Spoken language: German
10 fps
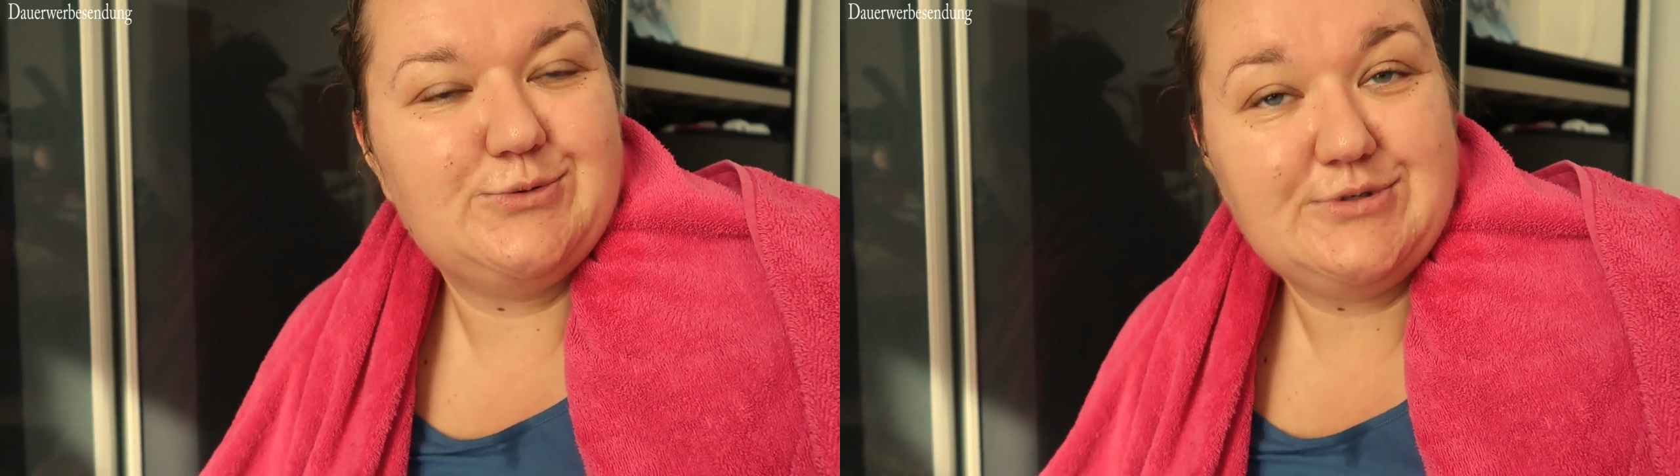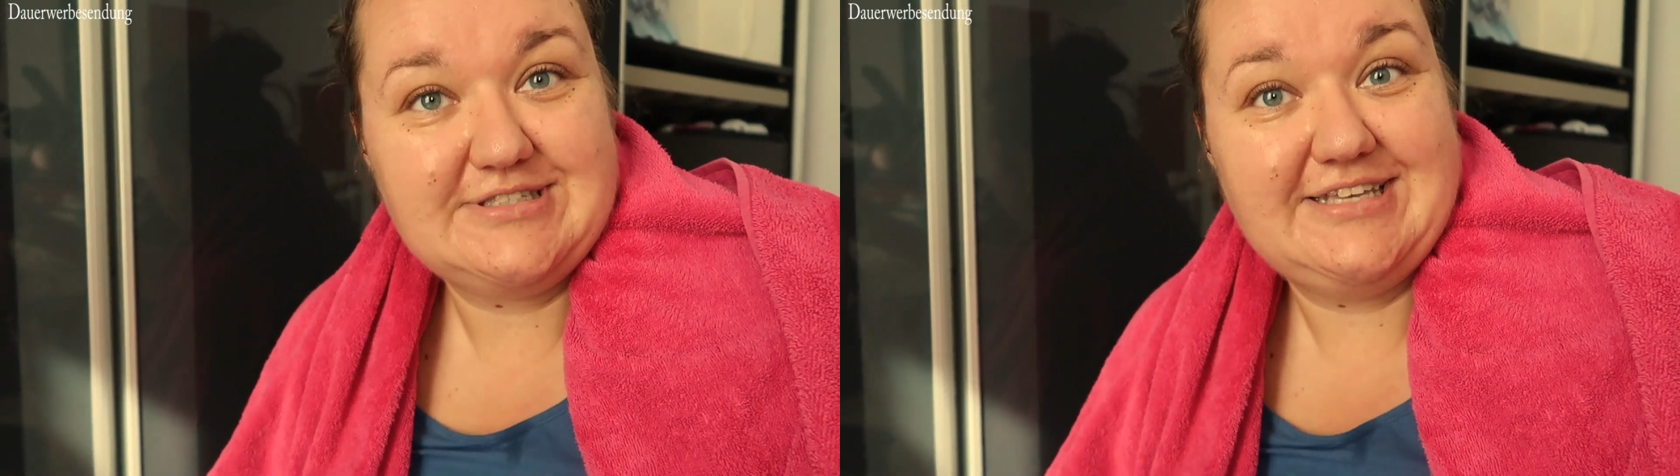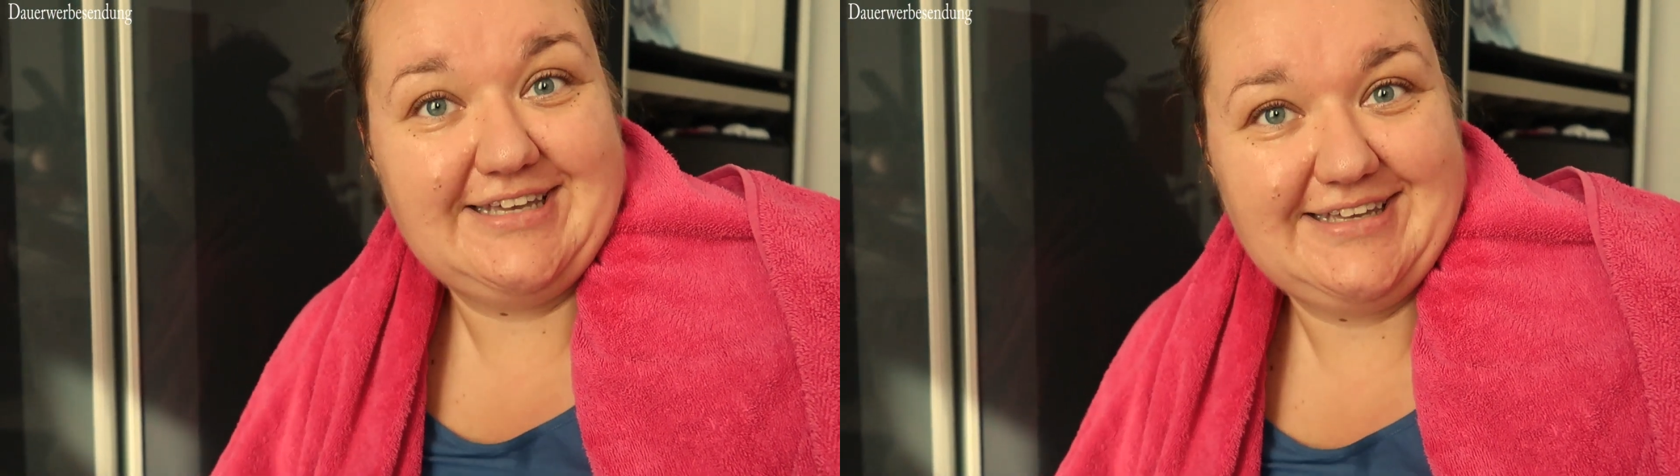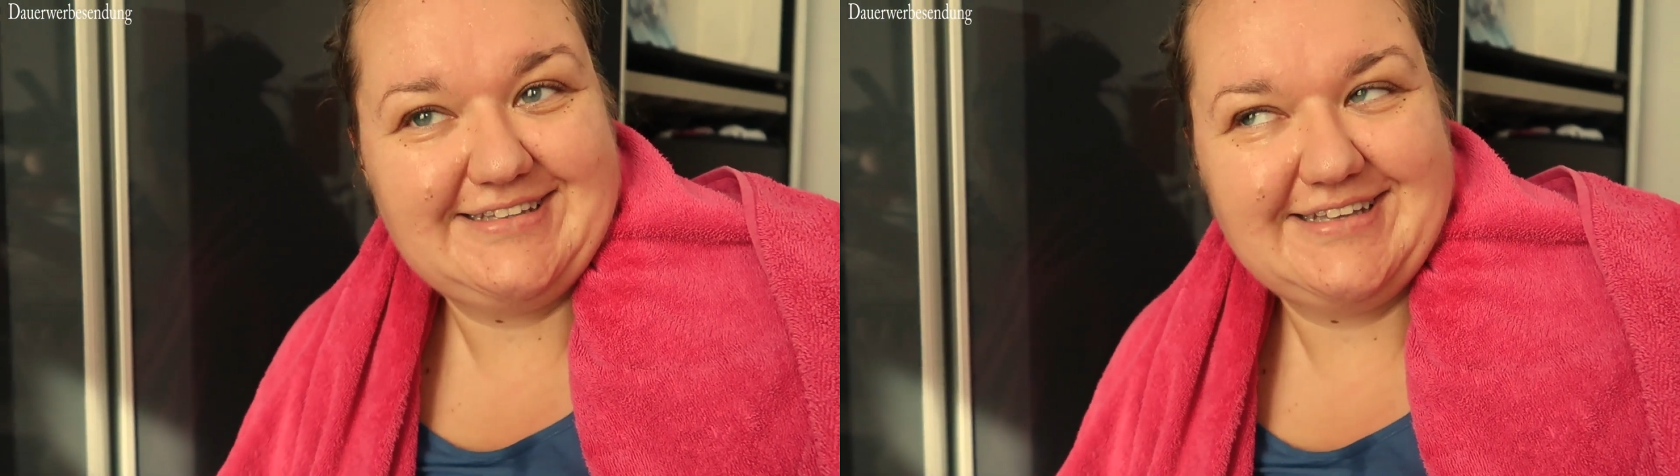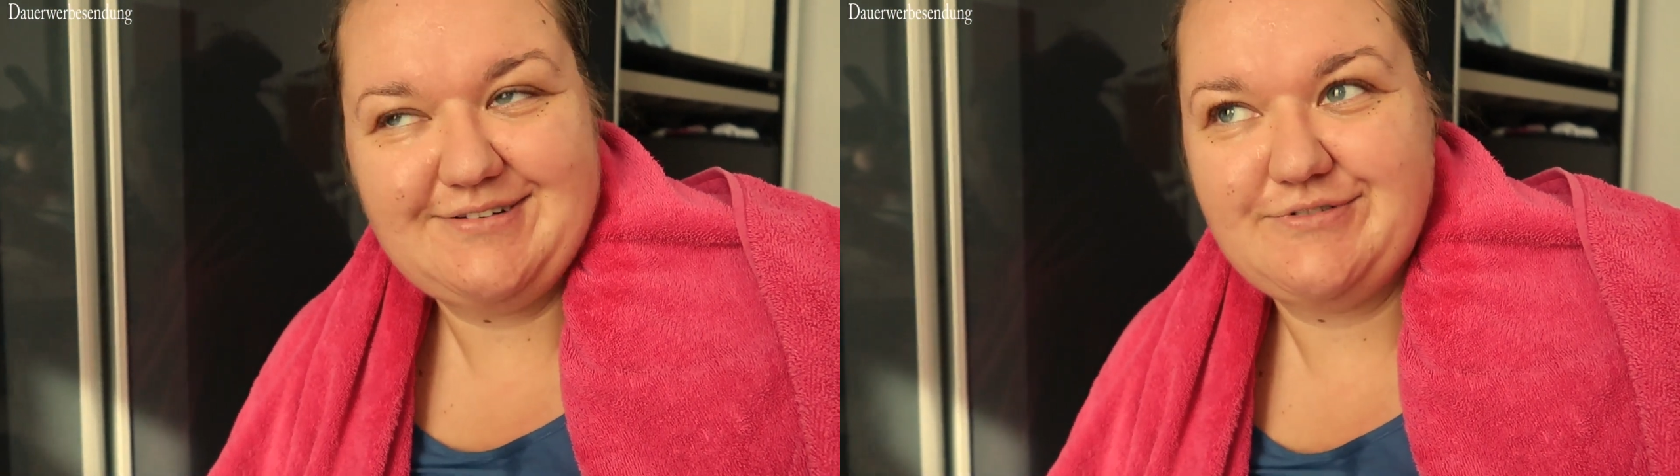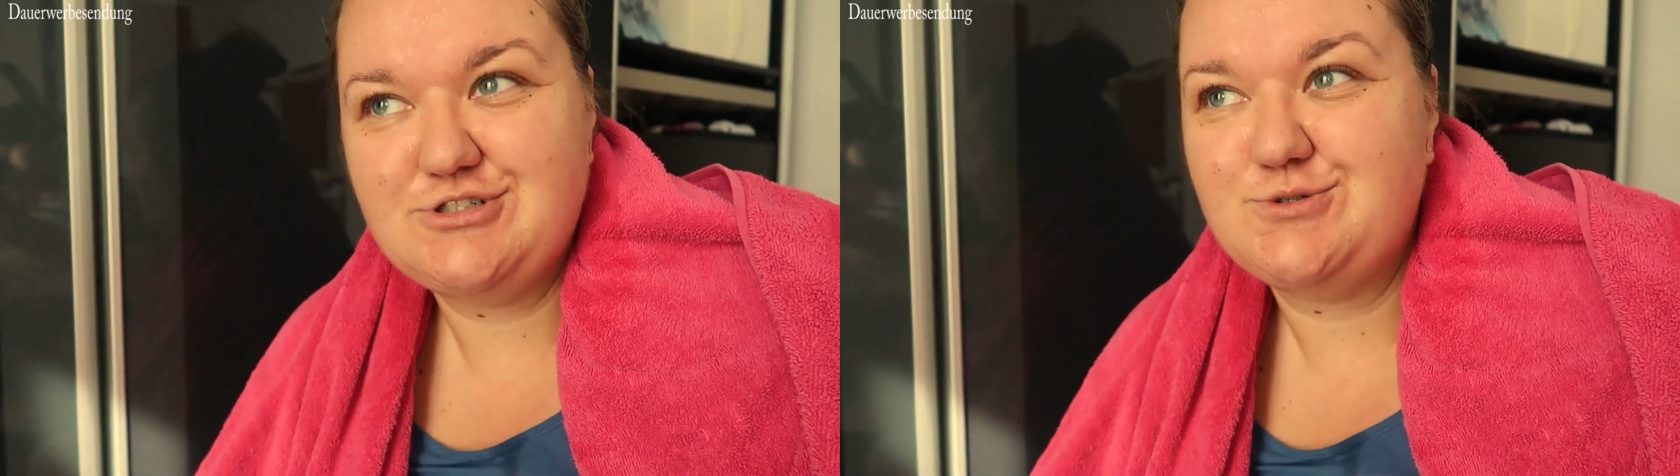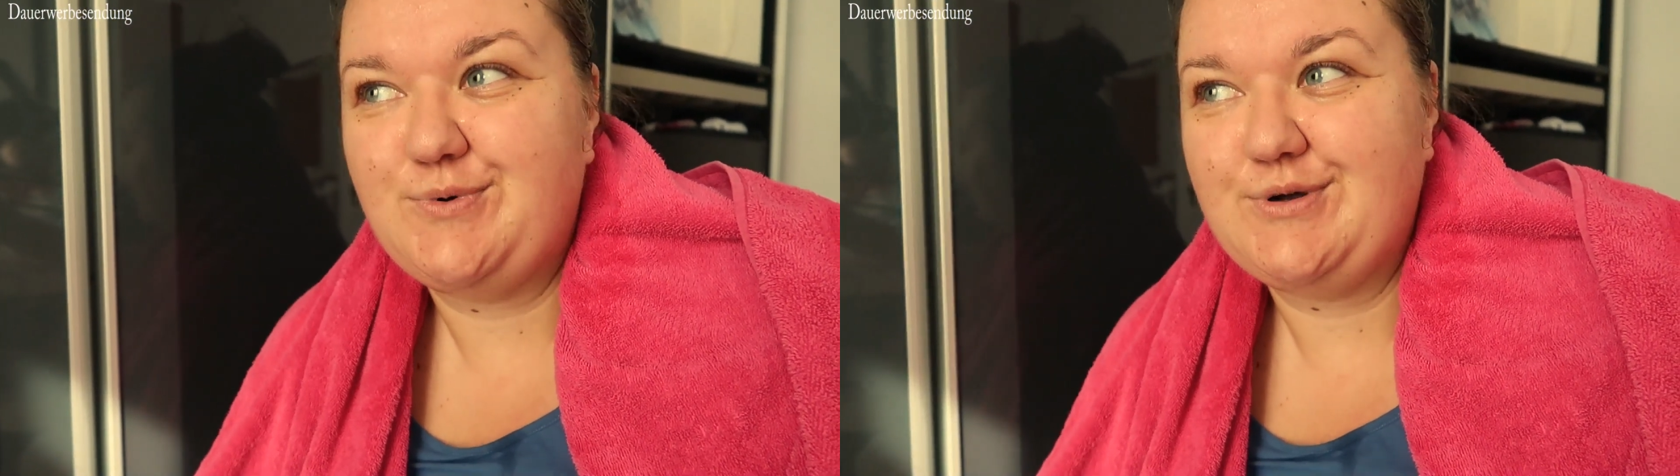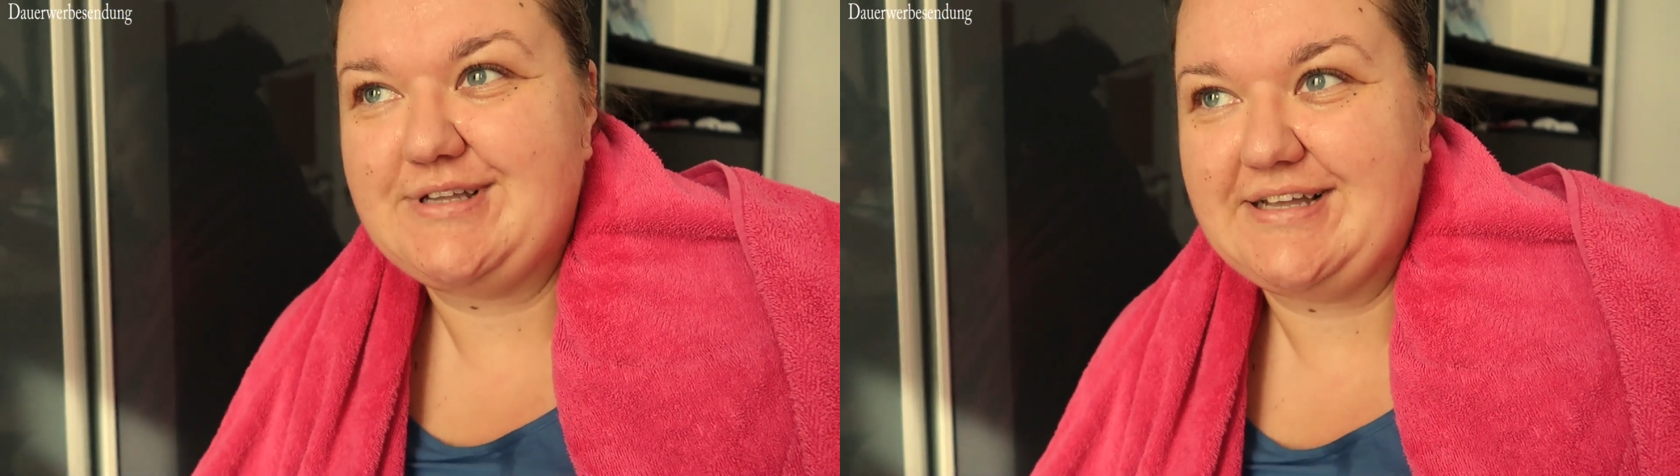so gesehen, ja, was Sport